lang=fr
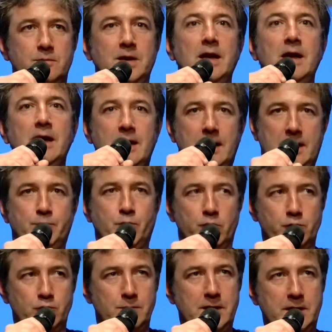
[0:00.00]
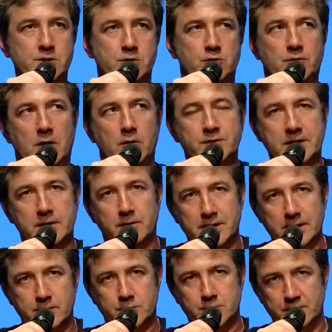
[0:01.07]
Mais là, pour le doublage, je dois rentrer dans
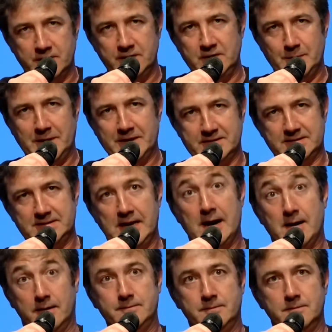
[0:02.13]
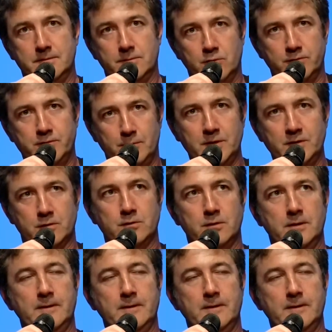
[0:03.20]
quelque chose qui se passe là, devant mes yeux.